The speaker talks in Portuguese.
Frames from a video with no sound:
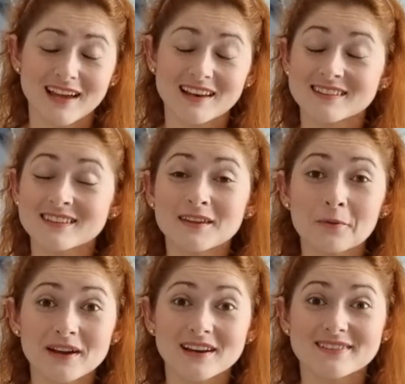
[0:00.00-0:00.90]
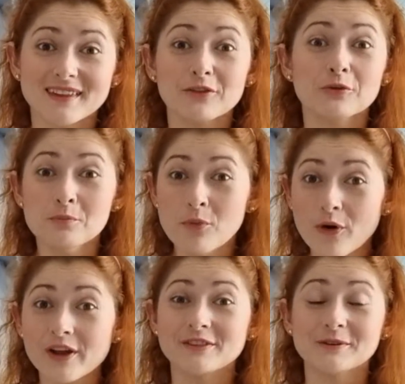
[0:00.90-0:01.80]
elas estão crescendo
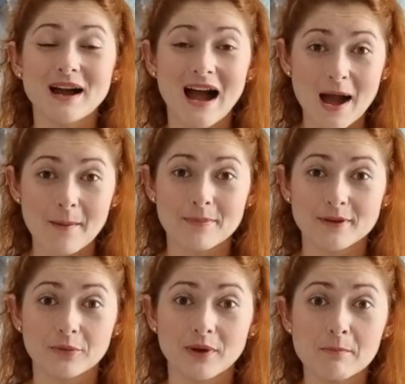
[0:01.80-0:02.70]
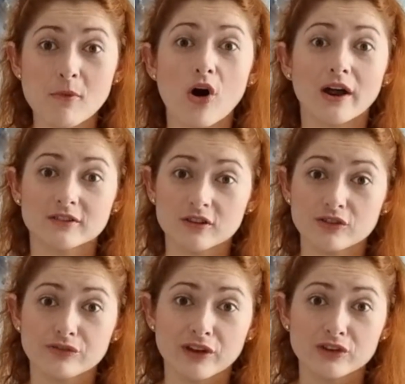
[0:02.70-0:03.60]
muito rápido, embora a
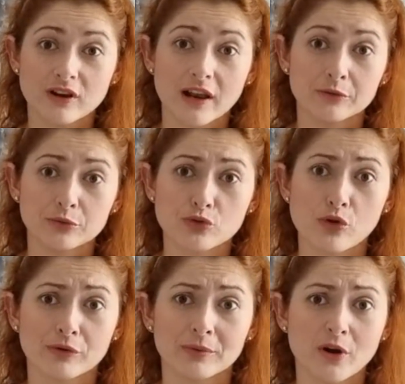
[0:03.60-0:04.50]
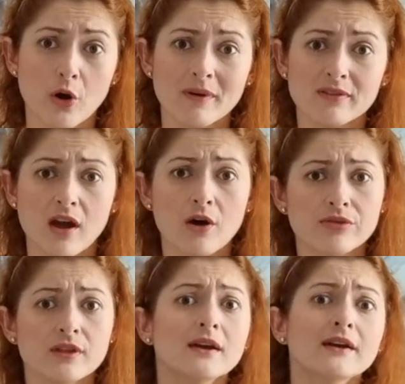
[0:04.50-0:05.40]
gente veja lá no Discovery Home and
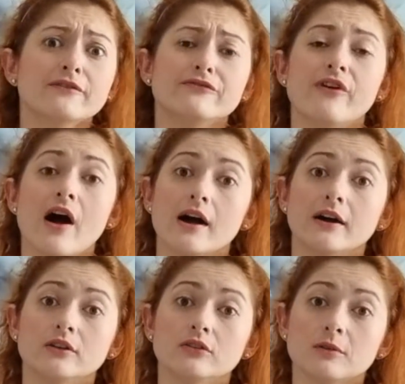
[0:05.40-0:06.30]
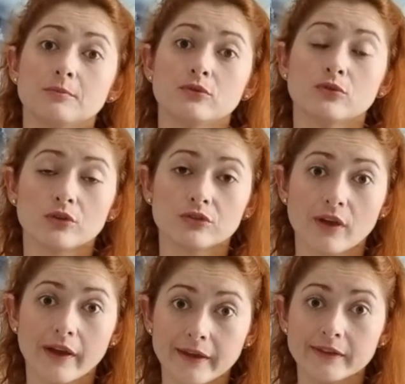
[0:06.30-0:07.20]
Health vários episódios
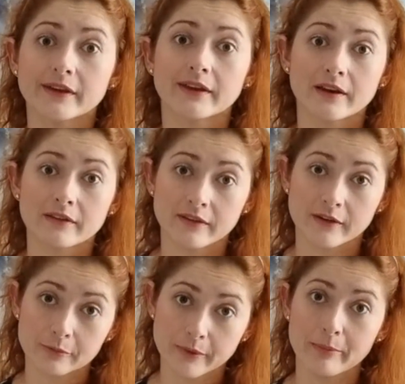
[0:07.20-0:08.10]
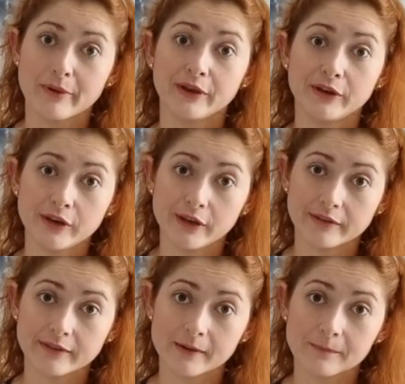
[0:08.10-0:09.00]
ainda que elas eram bem
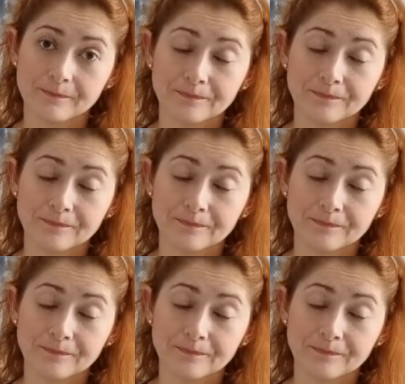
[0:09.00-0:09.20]
pequenininhas, né?